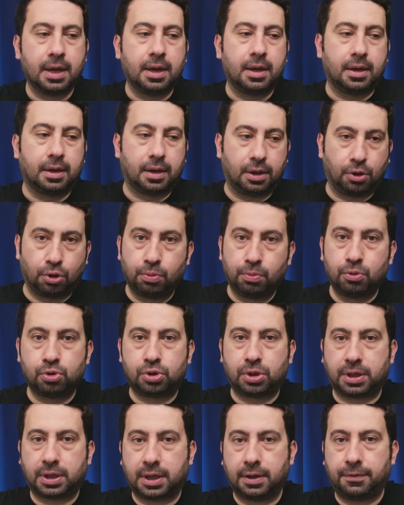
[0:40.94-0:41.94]
Ee,
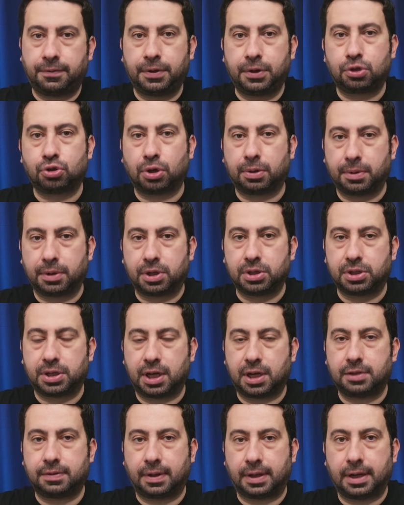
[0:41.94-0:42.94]
önümüzdeki fikstüre
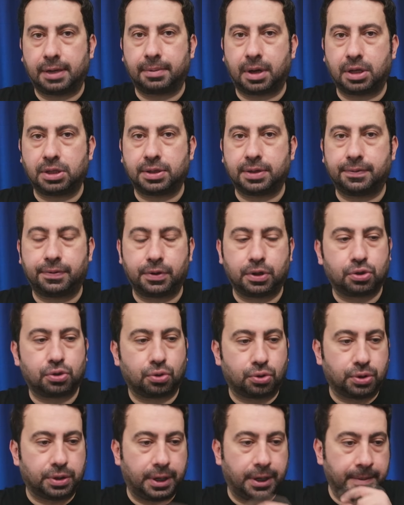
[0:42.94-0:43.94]
bakacağız. Fenerbahçe'nin
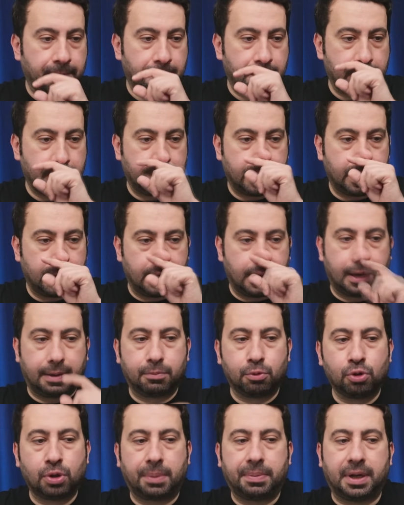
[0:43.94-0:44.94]
fikstürüne.
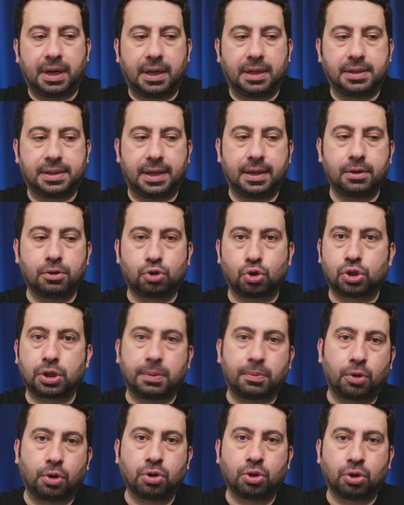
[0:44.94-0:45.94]
E, bununla birlikte Jose
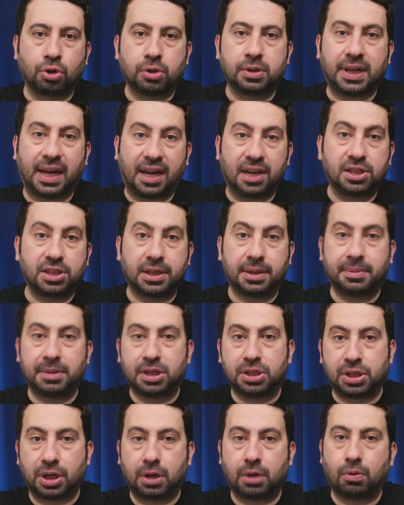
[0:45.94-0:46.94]
Mourinho'nun tercih
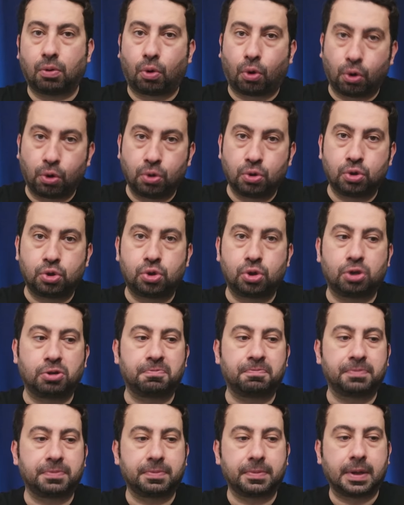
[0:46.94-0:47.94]
edebileceği
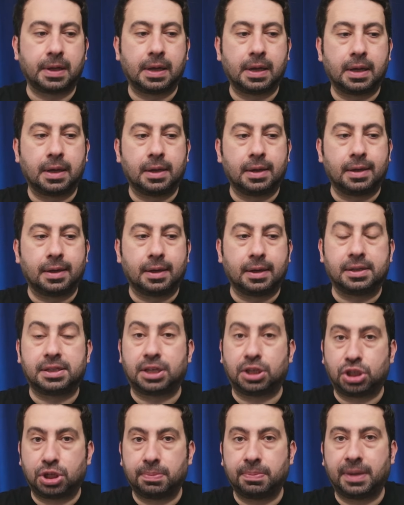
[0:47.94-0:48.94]
oyuncu e,
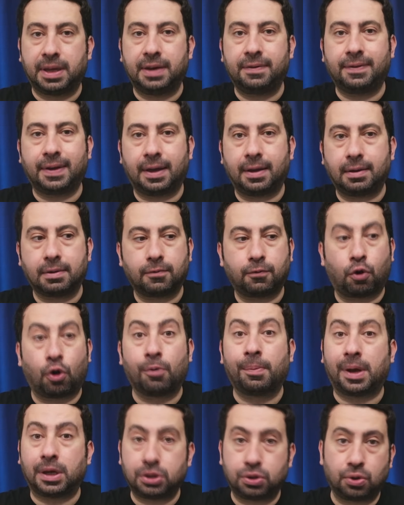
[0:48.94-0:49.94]
seçimleri ve
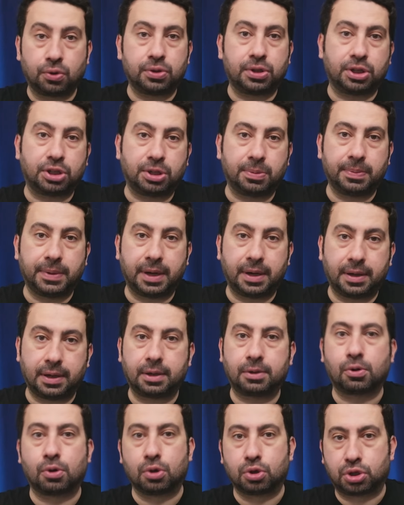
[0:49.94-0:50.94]
formasyon
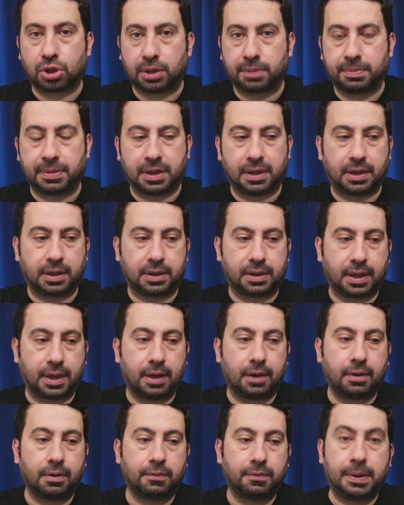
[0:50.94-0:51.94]
seçimlerini konuşalım
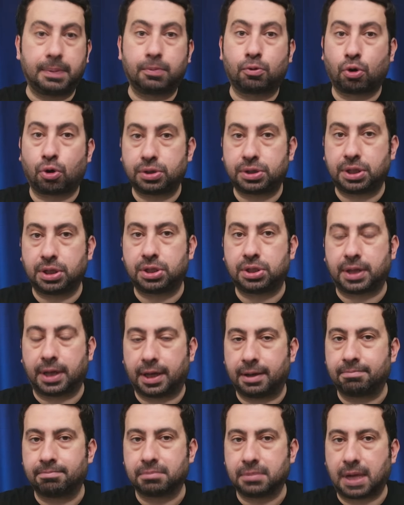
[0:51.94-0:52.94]
birlikte. Filip Kostic
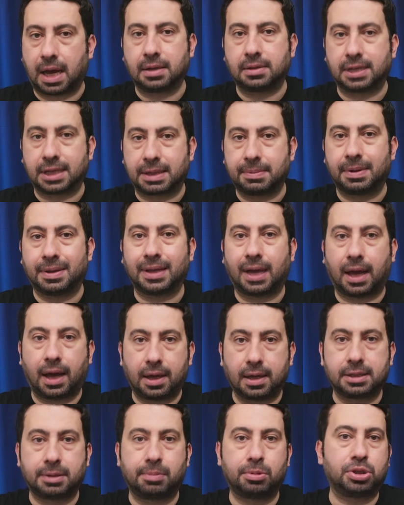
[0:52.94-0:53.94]
de yani takıma
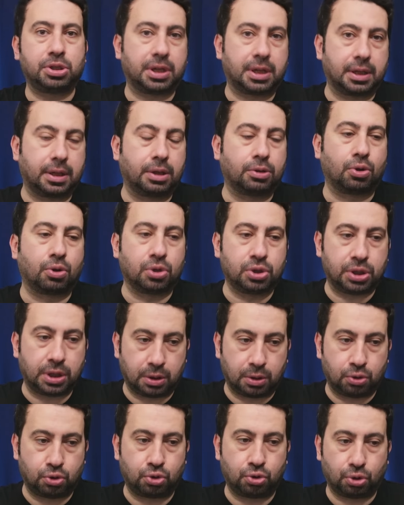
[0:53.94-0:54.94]
daha hızlı bir şekilde
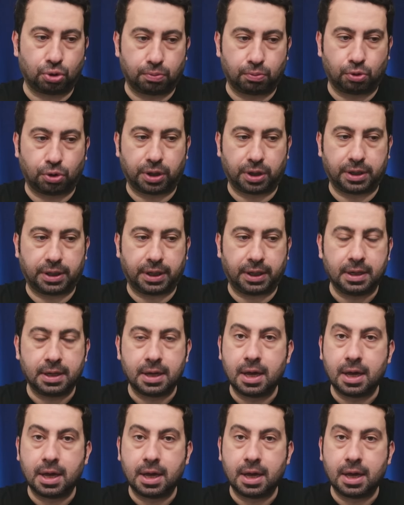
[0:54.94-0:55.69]
döneceğini düşünüyorum bu arada.